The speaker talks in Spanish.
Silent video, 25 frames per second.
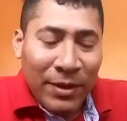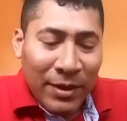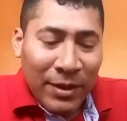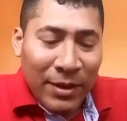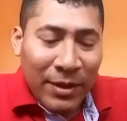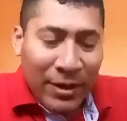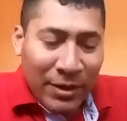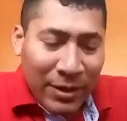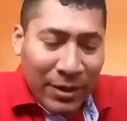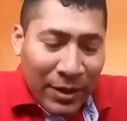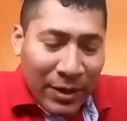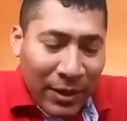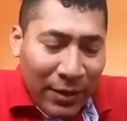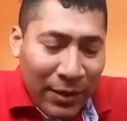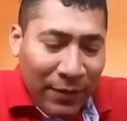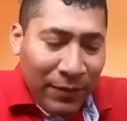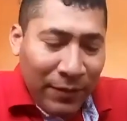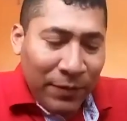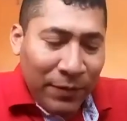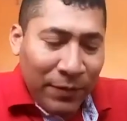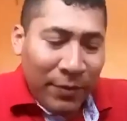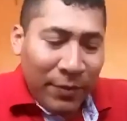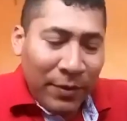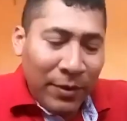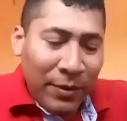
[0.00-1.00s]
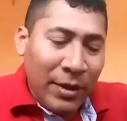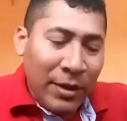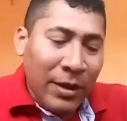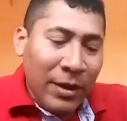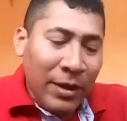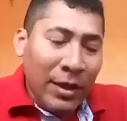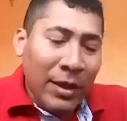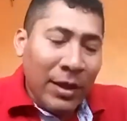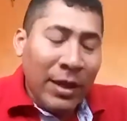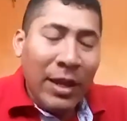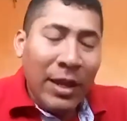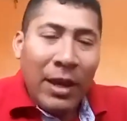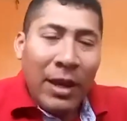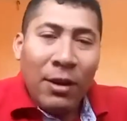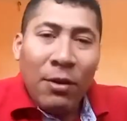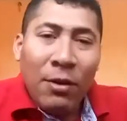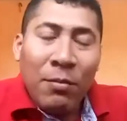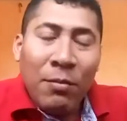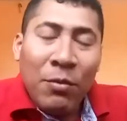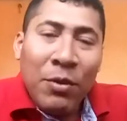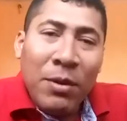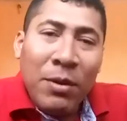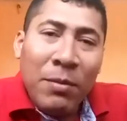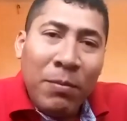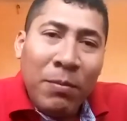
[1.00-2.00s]
¿sí? Y algo
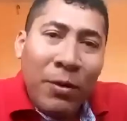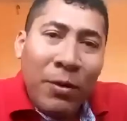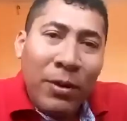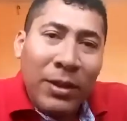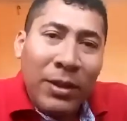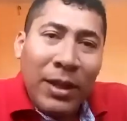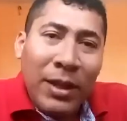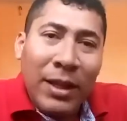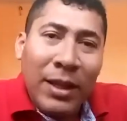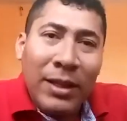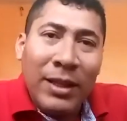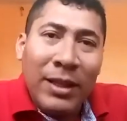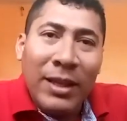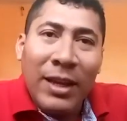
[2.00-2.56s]
muy importante